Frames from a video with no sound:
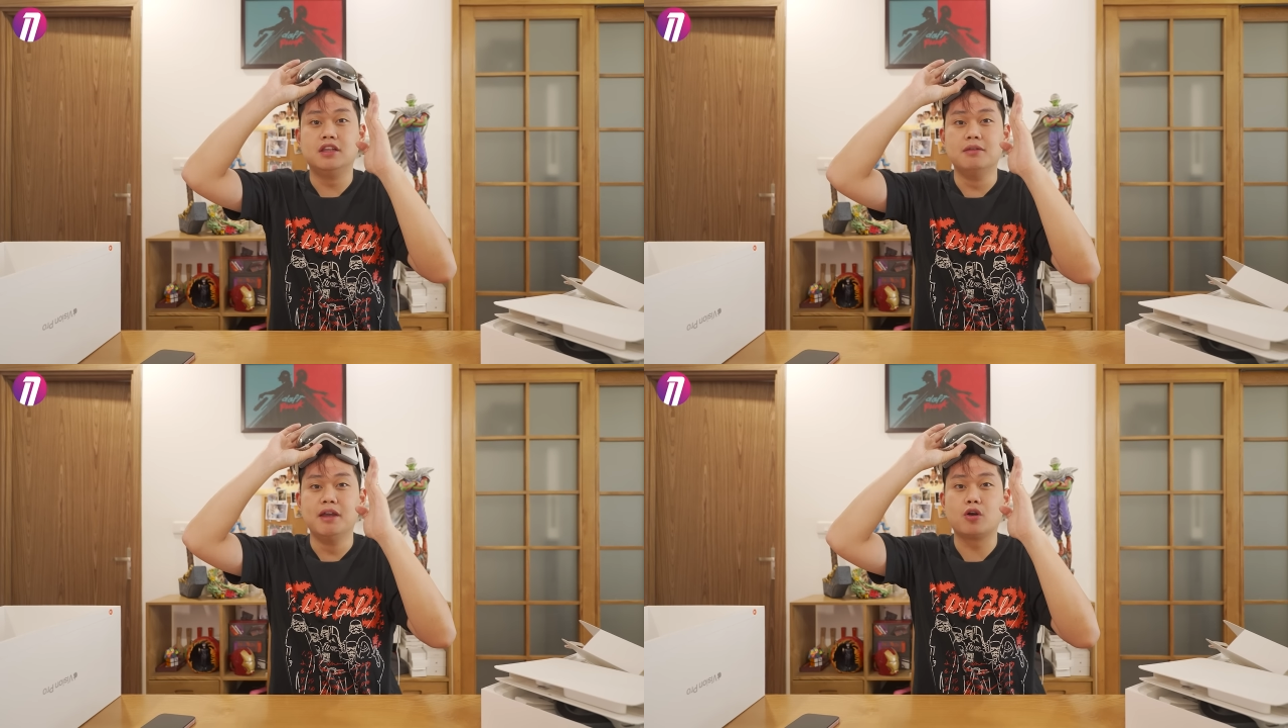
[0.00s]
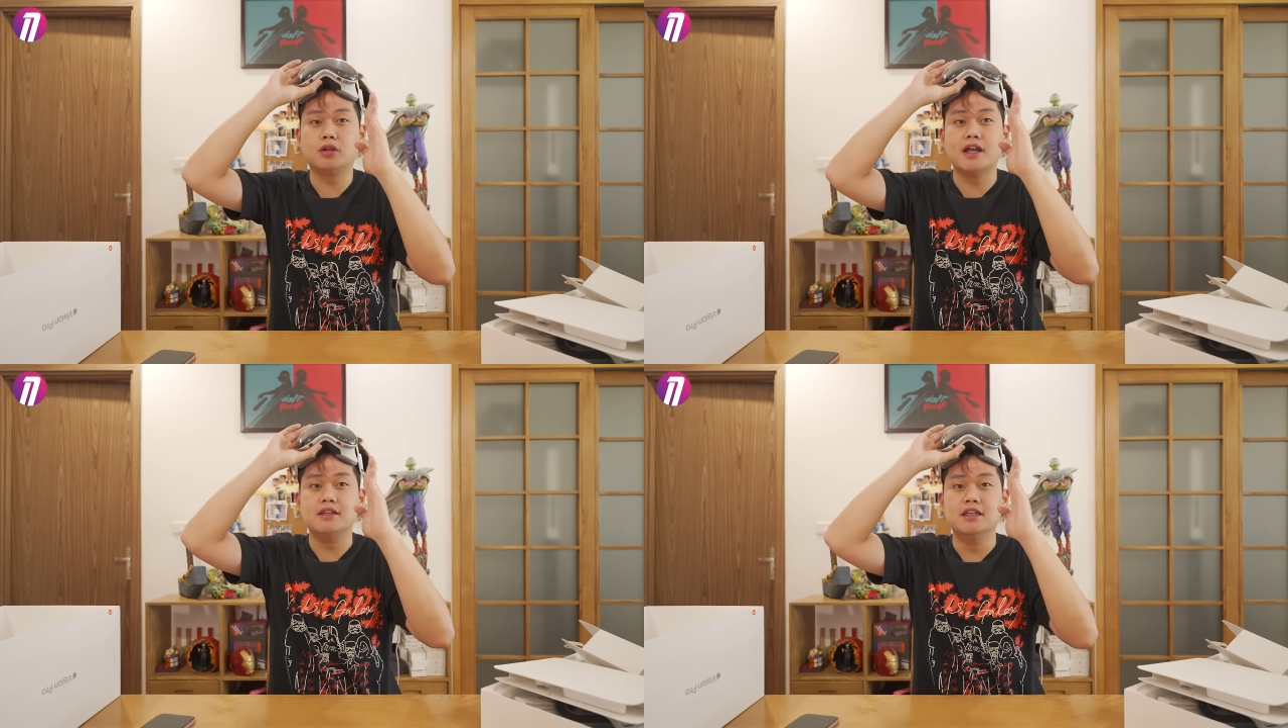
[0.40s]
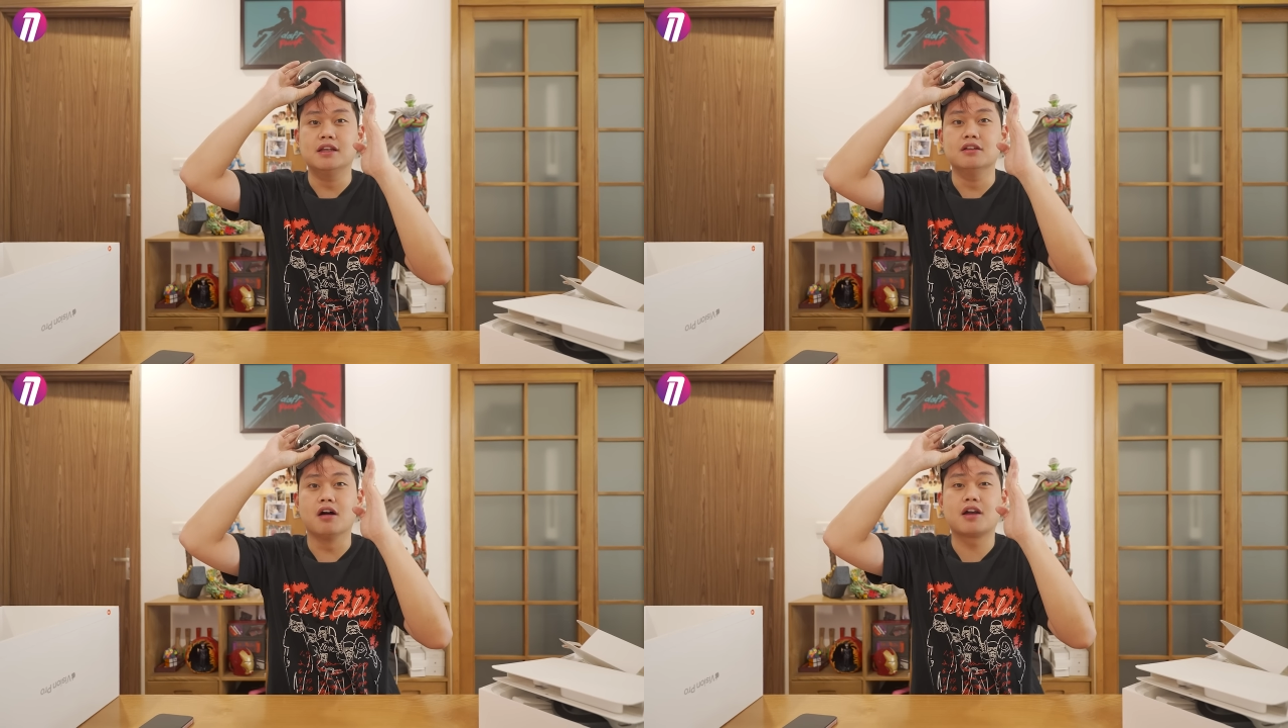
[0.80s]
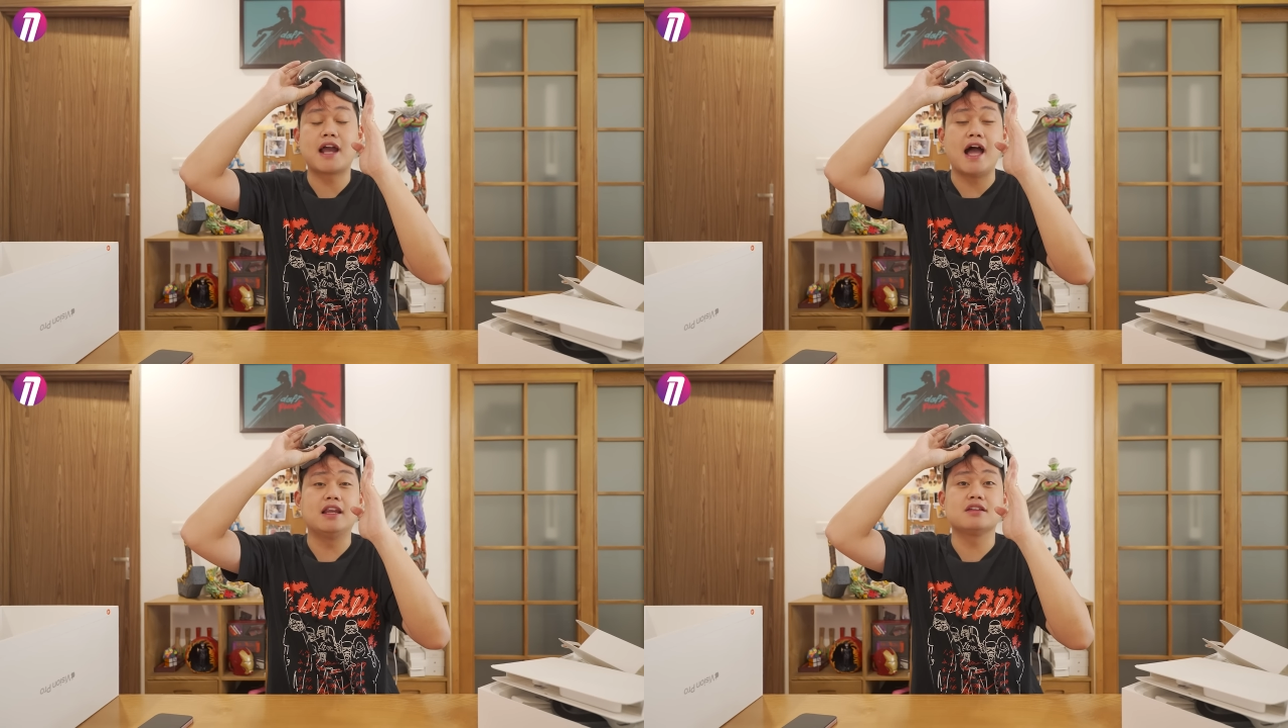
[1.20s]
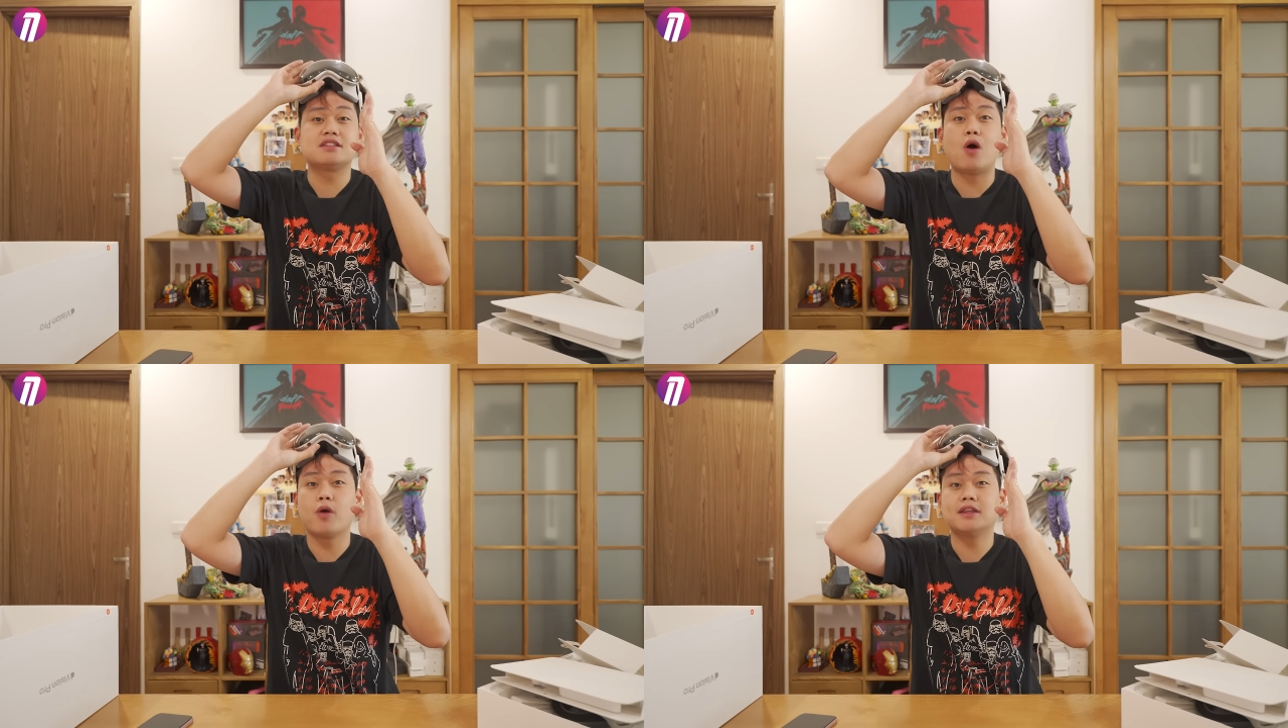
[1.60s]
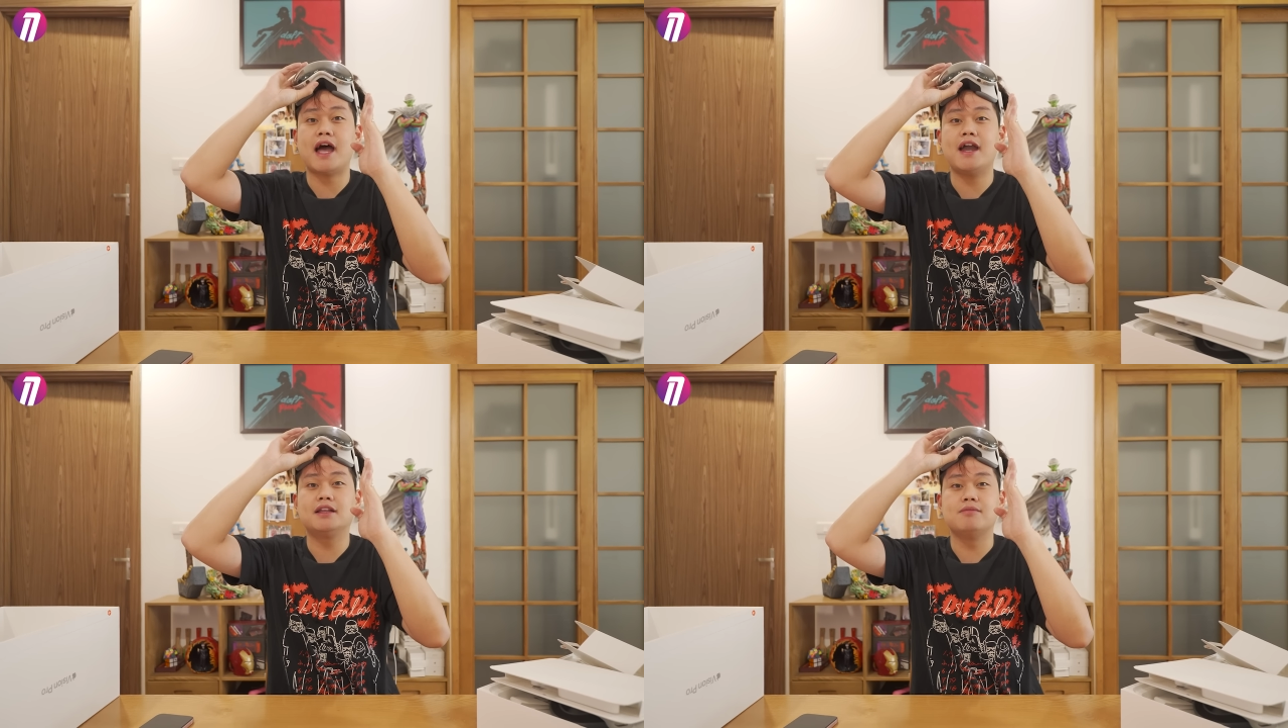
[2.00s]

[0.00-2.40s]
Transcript: Thì mình có thể nhìn được cả đằng sau cái tay,